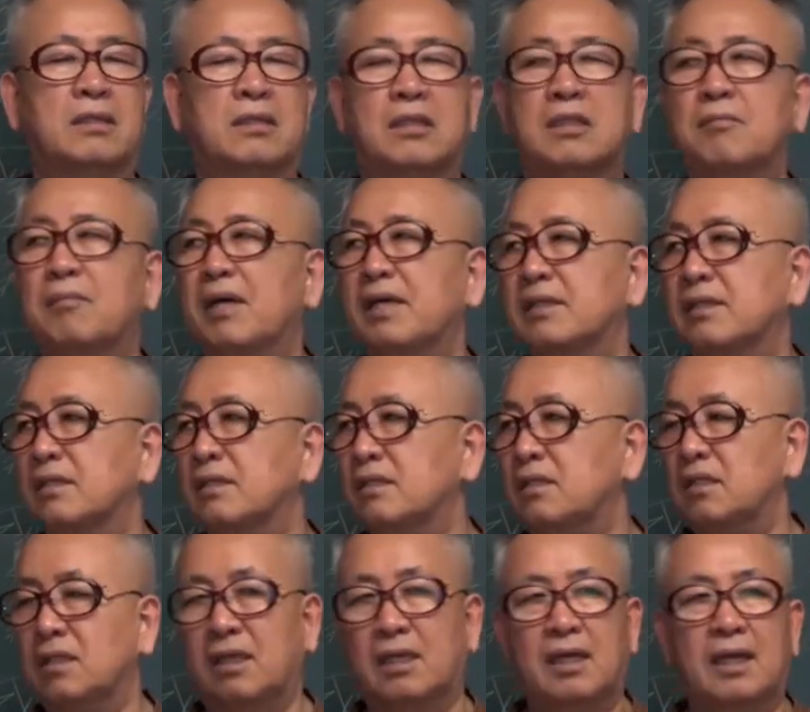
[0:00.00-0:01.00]
이 말은
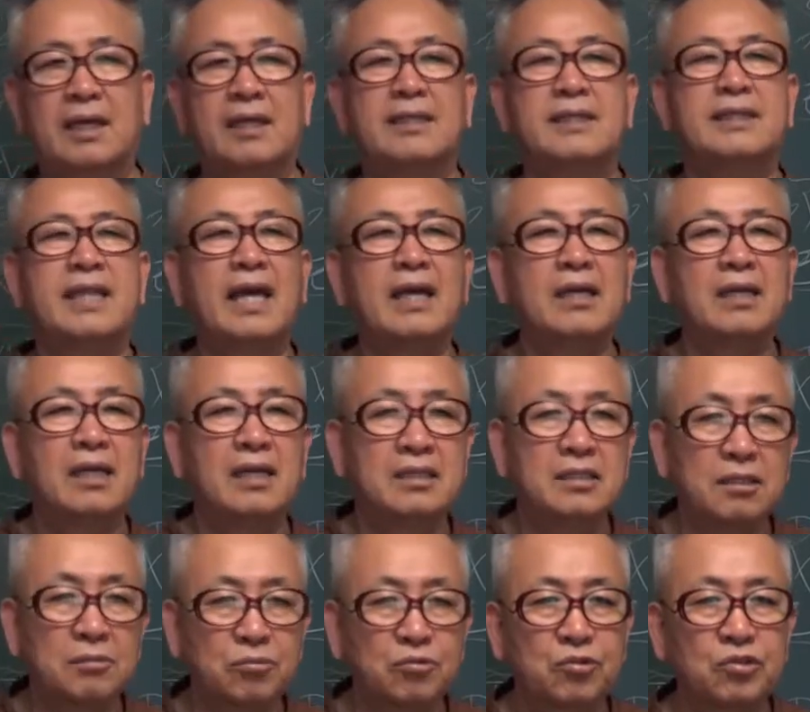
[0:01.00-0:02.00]

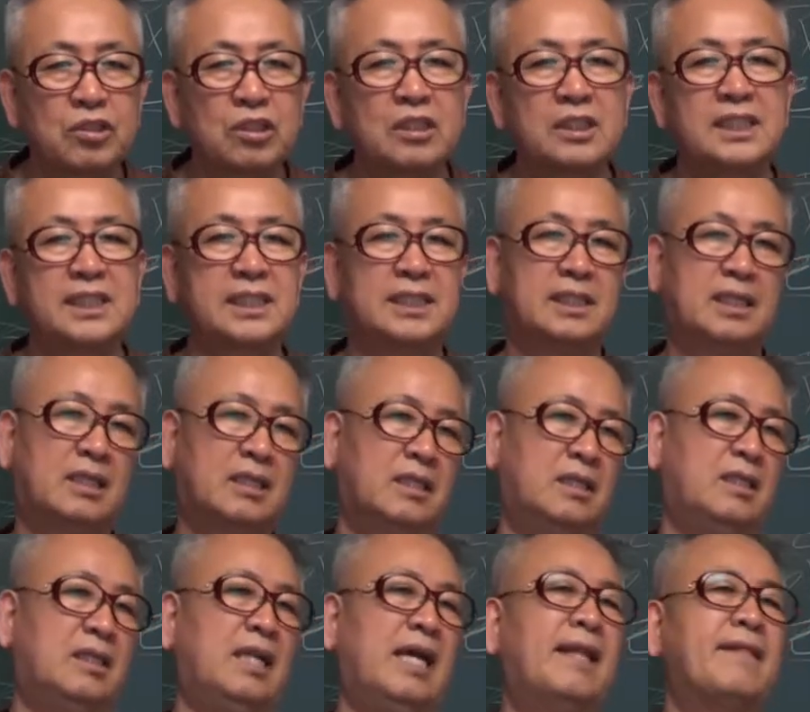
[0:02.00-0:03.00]
땅에서부터
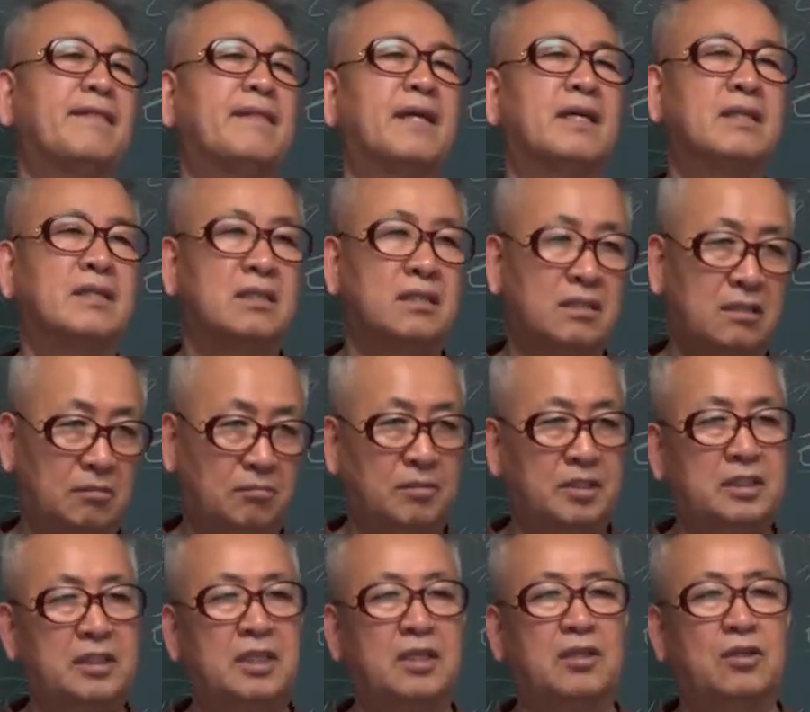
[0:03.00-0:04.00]
시작을 한다는
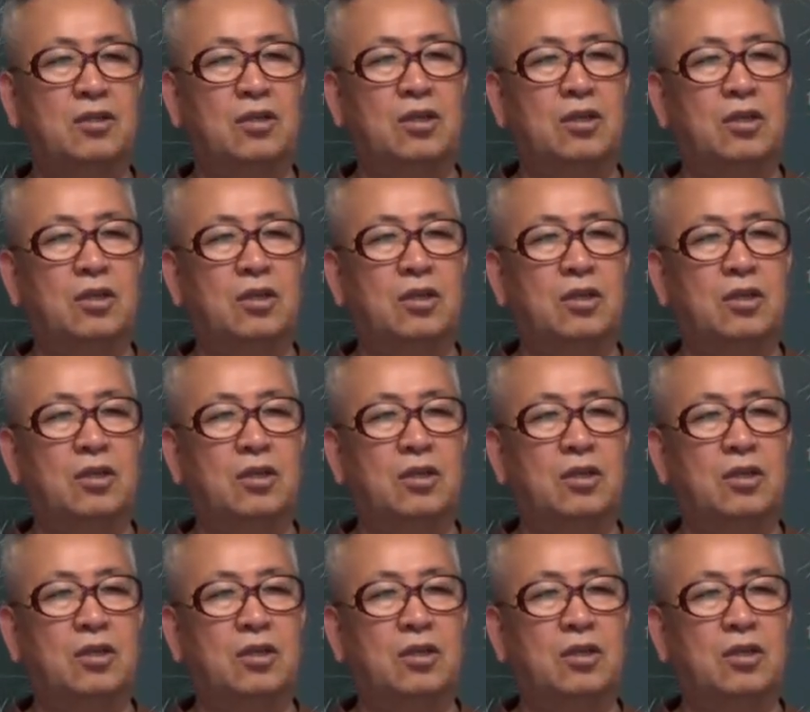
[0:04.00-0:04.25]
의미세요.